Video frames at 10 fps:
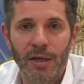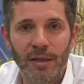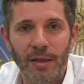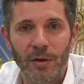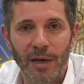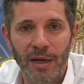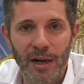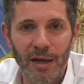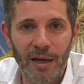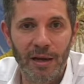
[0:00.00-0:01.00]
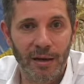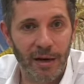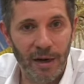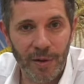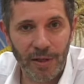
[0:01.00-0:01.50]
de lo que es la
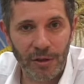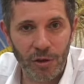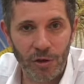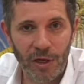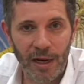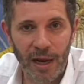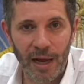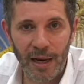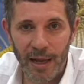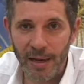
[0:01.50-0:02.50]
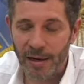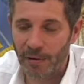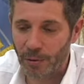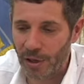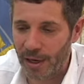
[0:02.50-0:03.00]
reglamentación de la ley.
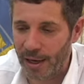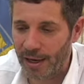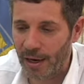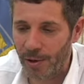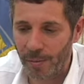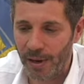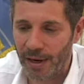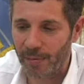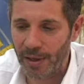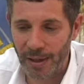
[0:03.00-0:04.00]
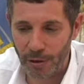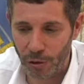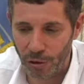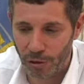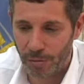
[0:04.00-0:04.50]
Les vamos a dejar acá en una placa mis
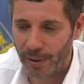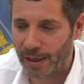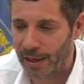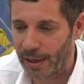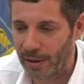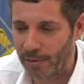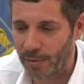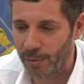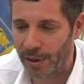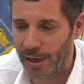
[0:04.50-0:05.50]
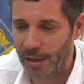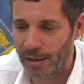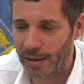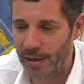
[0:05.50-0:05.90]
datos para que me puedan